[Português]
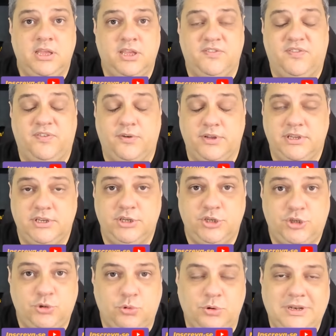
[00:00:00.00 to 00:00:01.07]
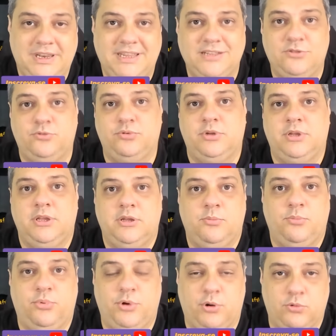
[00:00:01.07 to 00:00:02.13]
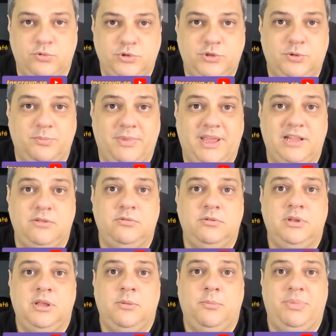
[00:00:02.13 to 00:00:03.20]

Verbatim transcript: e foi escolhido por Augusto Melo